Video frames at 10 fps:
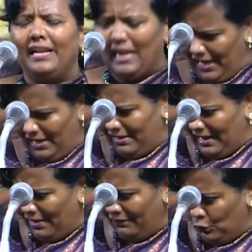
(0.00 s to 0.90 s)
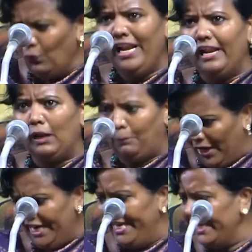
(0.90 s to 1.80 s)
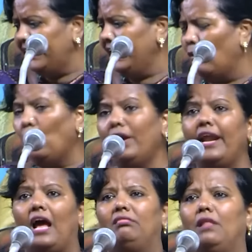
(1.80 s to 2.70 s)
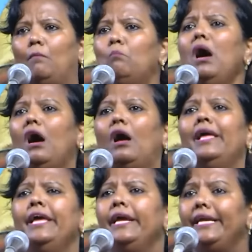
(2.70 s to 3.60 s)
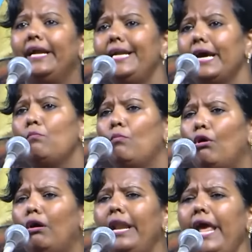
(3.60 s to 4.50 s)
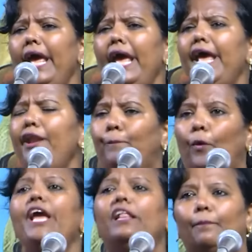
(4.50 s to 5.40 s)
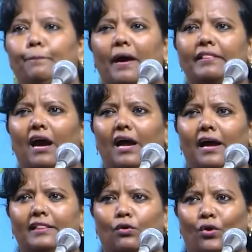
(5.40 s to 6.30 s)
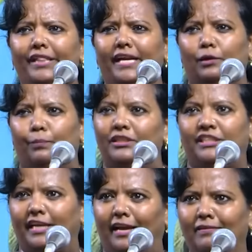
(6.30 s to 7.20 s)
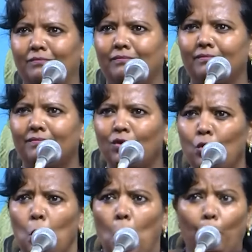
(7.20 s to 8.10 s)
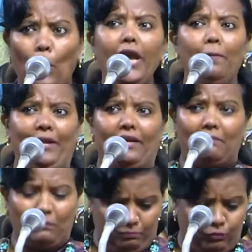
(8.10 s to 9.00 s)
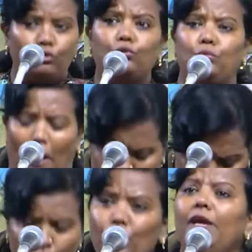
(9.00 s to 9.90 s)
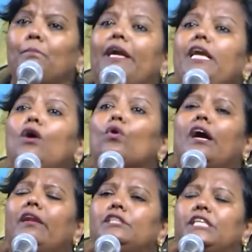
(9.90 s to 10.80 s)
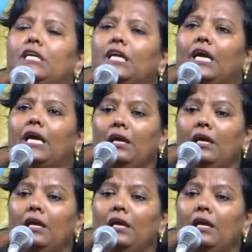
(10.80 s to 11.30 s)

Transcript: நாங்கள் நான் டூ வீலரில் போகிறேன் நிறுத்தி நான் ஓடுறேன் அந்த அம்மா எண்ட மோனேன்னு போய் அந்த அந்த அந்த குழந்தைகிட்ட போயிடுச்சிங்க போய் அப்படி அப்படி தூக்கி மடியில் உட்கார வச்சுக்கிட்டு